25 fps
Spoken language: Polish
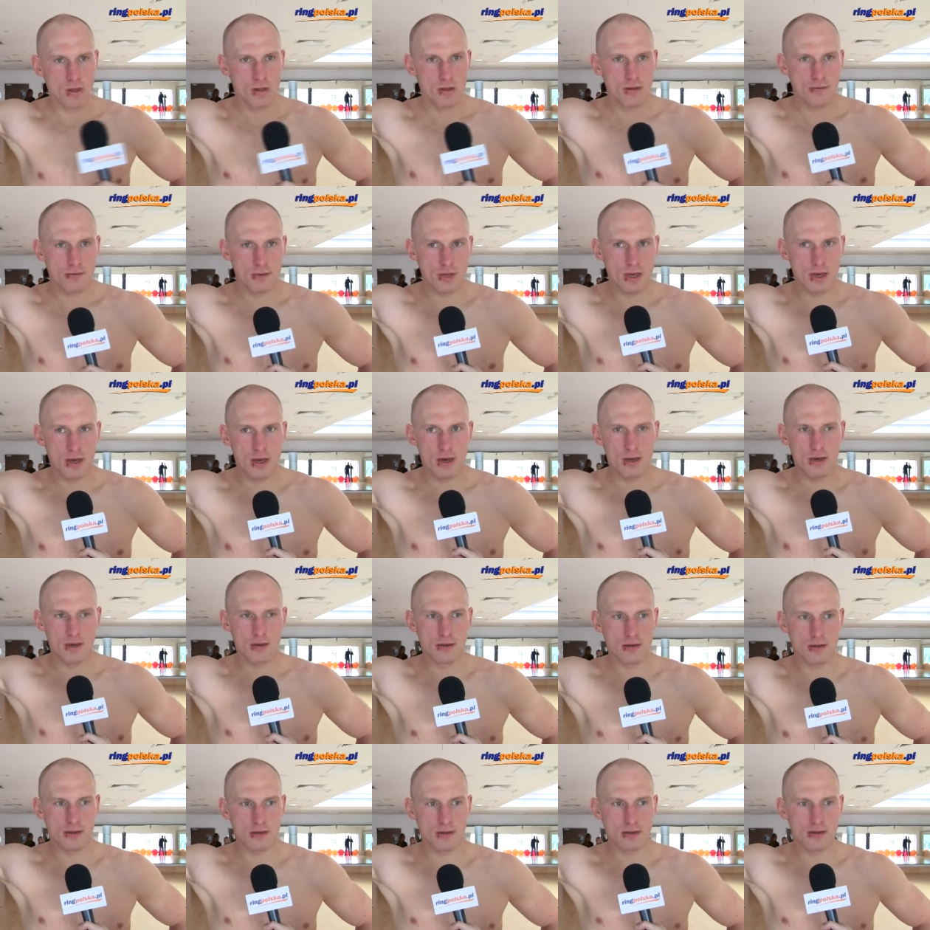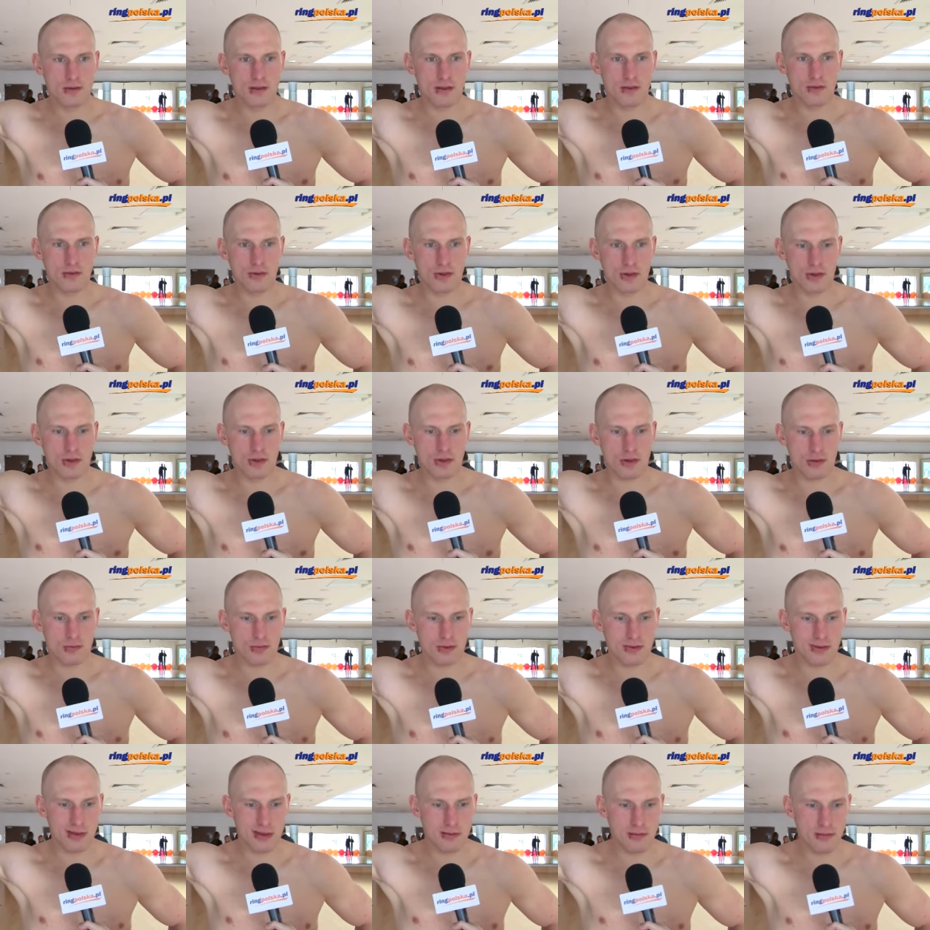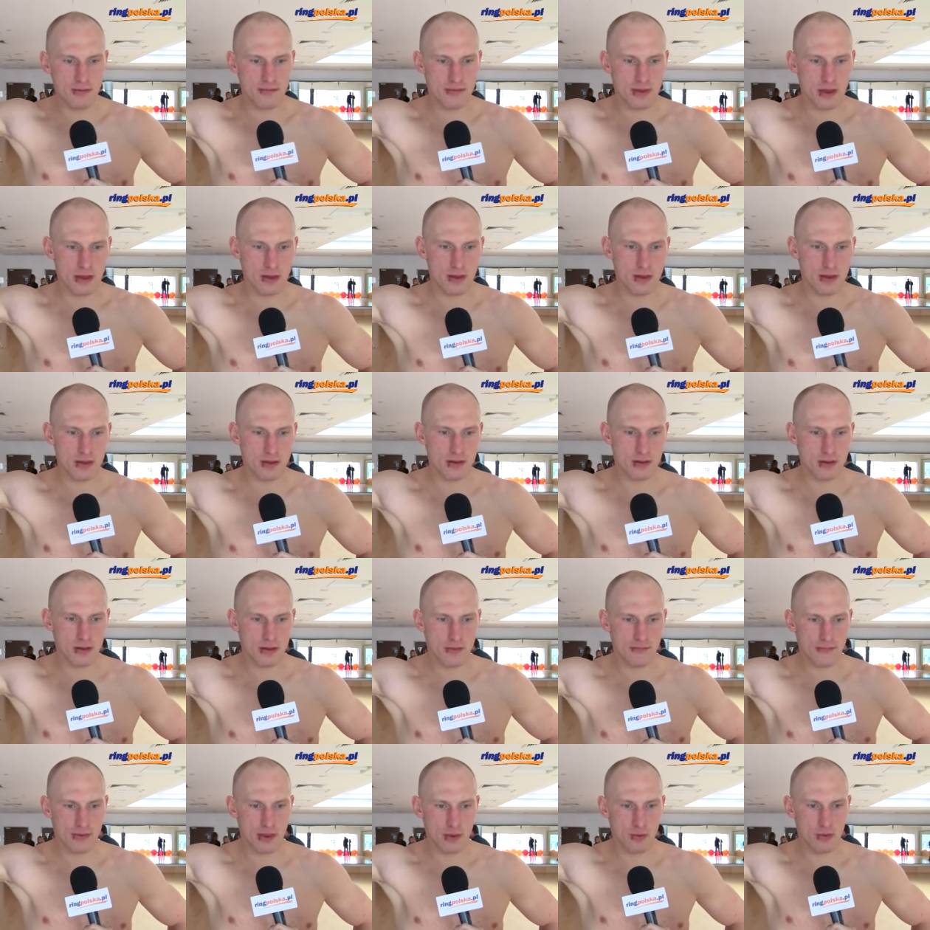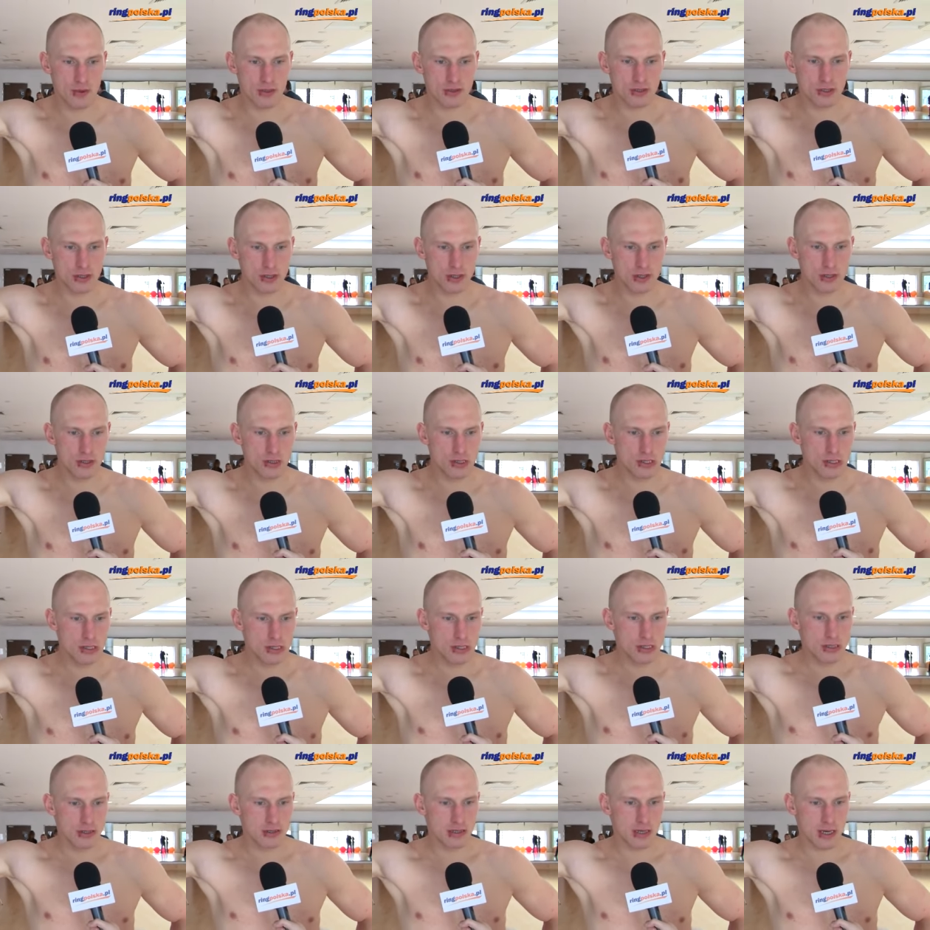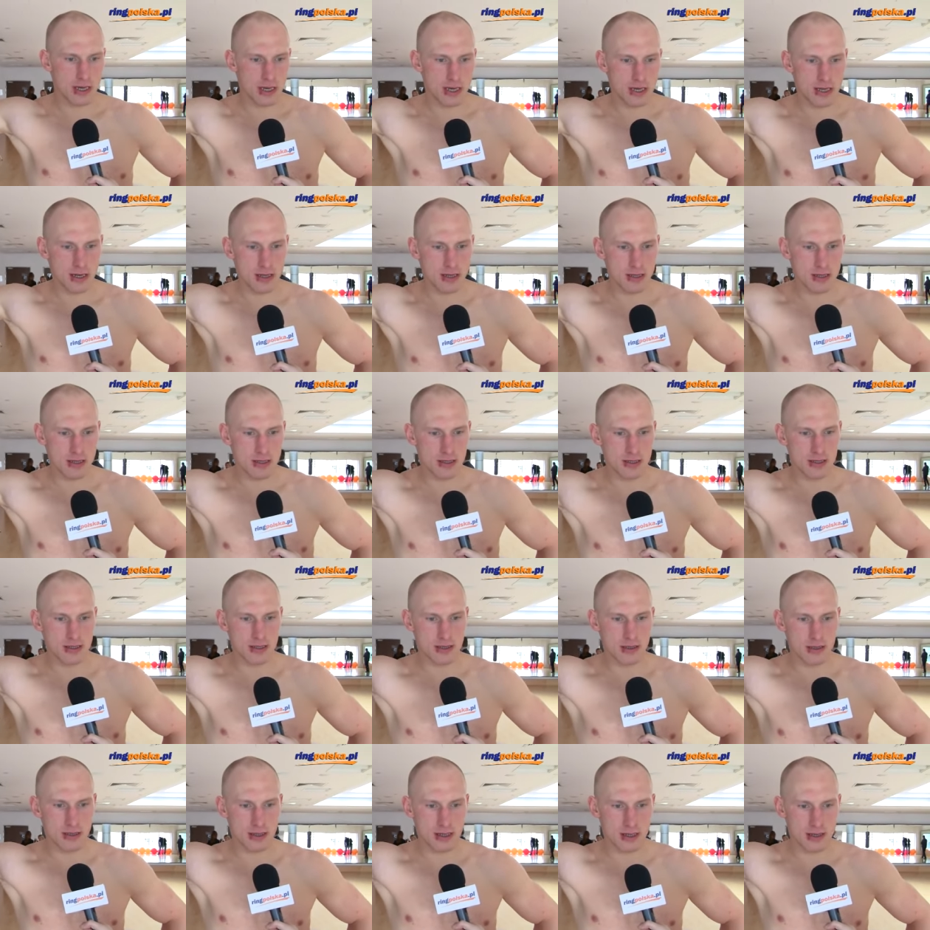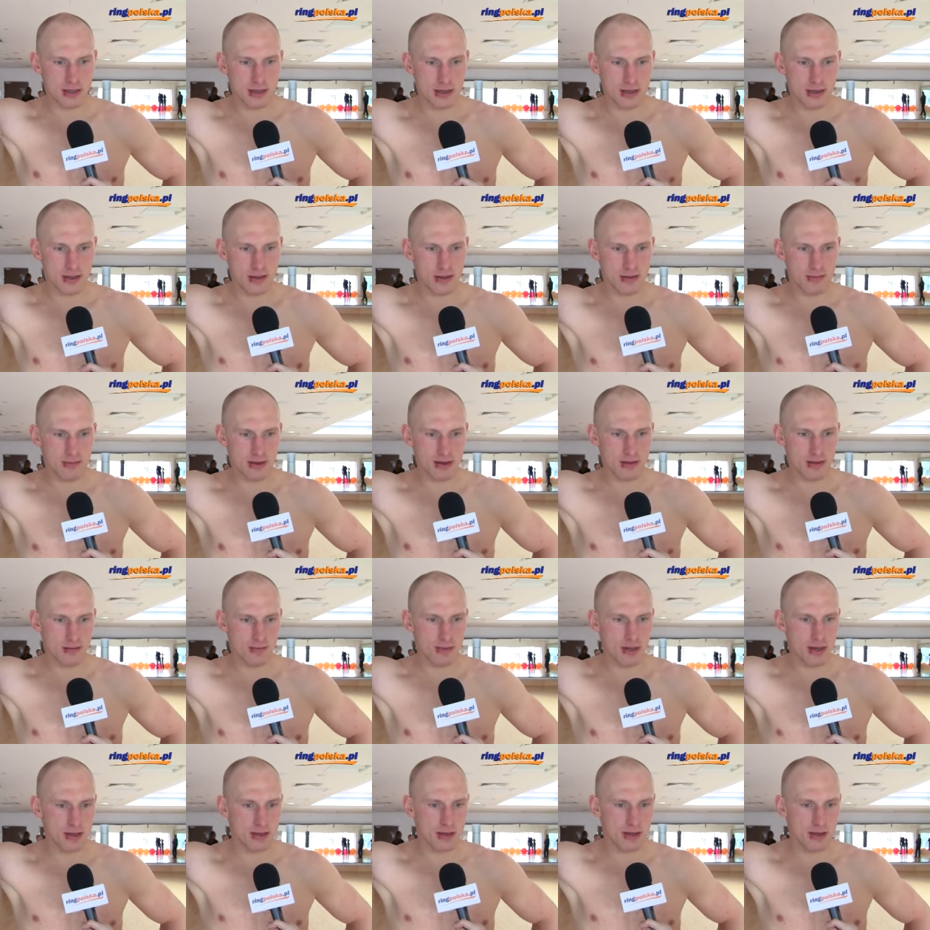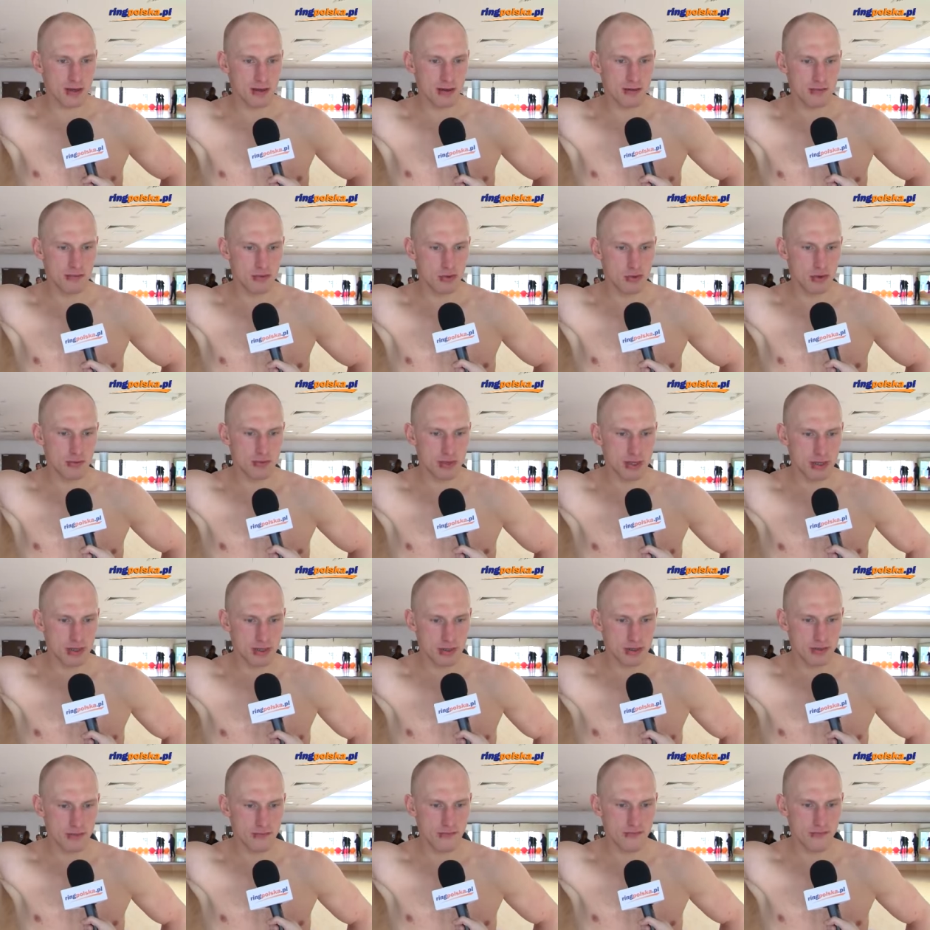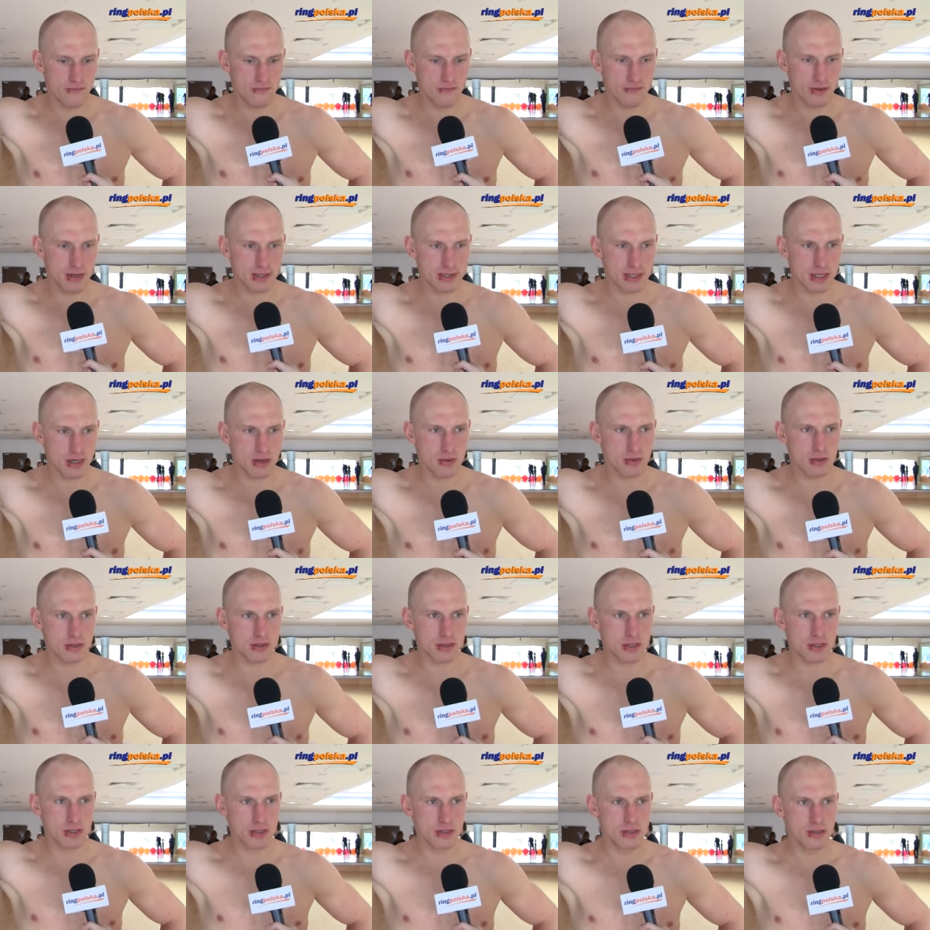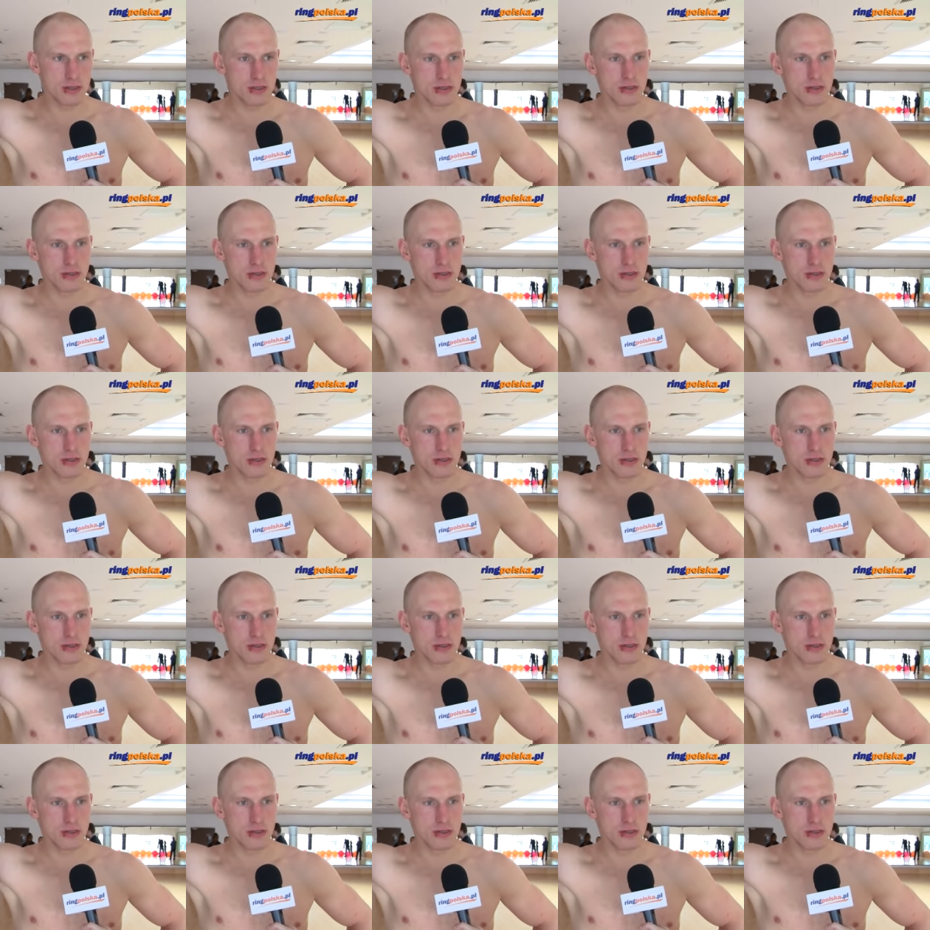Nie, e, całe szczęście, że boksujemy w tej, e, w tej Łodzi. Ta hala, arena jest bardzo piękna, byłem na walce Gołoty.